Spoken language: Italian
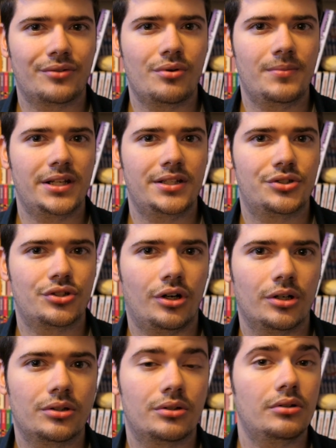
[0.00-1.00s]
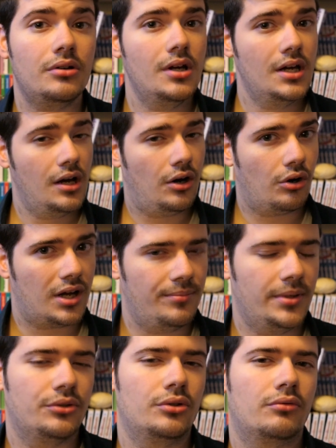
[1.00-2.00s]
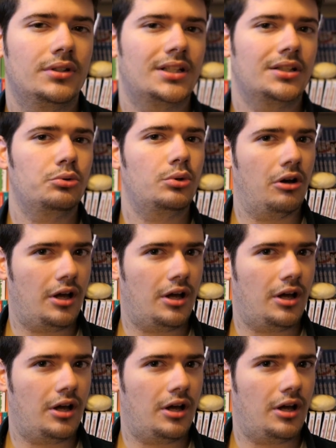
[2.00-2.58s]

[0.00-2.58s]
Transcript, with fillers: 2018 ho cambiato inquadratura,